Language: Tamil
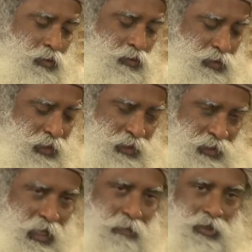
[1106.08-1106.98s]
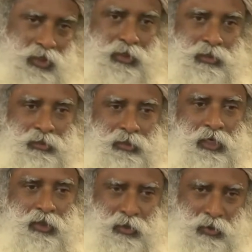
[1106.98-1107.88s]
நீங்க இப்ப பார்த்துட்டு இருக்கிற இந்த
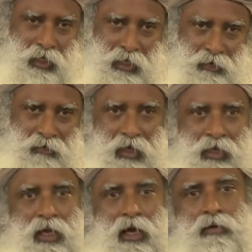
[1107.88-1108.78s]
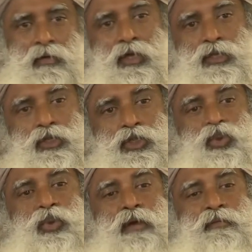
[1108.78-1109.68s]
பரிமாணம் ரெண்டு நிலைகள்ல
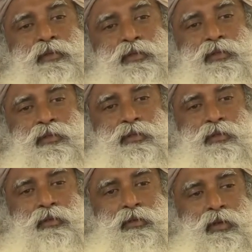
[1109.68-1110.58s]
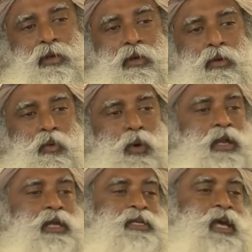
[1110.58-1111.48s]
இருக்கு
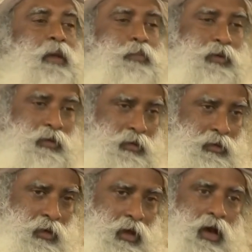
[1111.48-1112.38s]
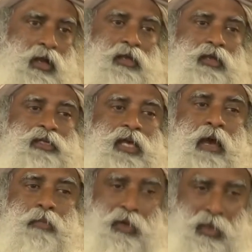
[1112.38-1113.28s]
ஒன்னு நடந்துடுச்சு
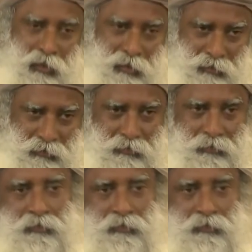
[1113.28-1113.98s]
இன்னொன்னு நடந்துட்டு இருக்கு